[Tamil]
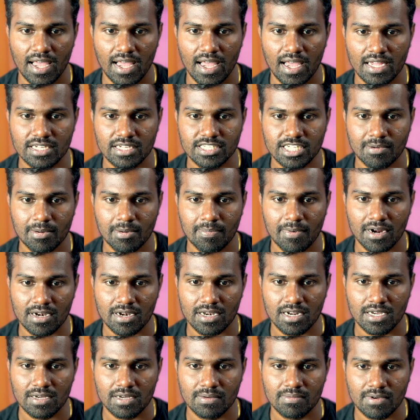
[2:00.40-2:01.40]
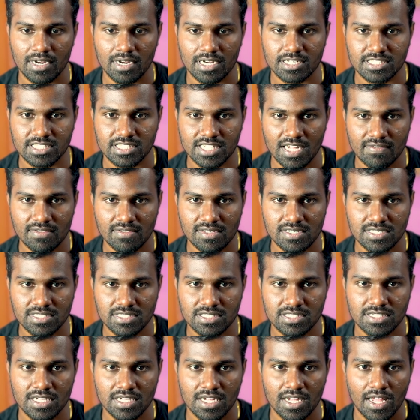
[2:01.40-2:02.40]
அண்ட் செக் பண்ணி பார்க்கலாம் லெட்ஸ் சேவ்
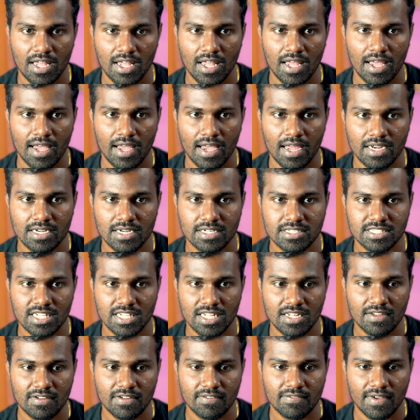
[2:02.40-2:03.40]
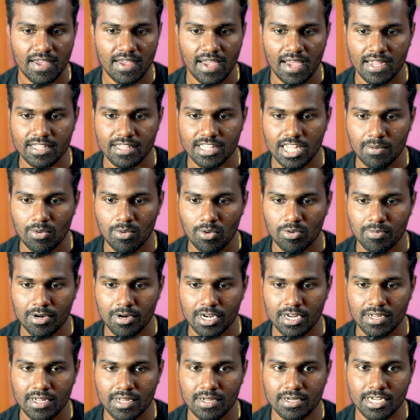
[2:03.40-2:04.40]
திஸ் அண்ட் சேவ் அண்ட் திருப்பி ஓப்பன்
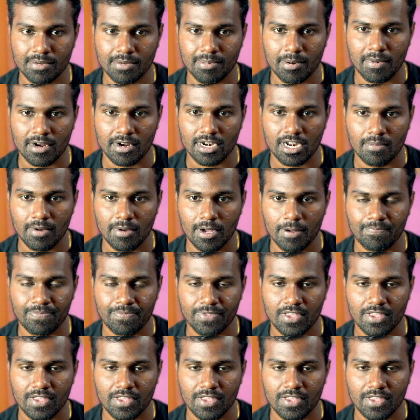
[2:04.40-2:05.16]
பண்ணி செக் பண்ணி பார்க்கலாமா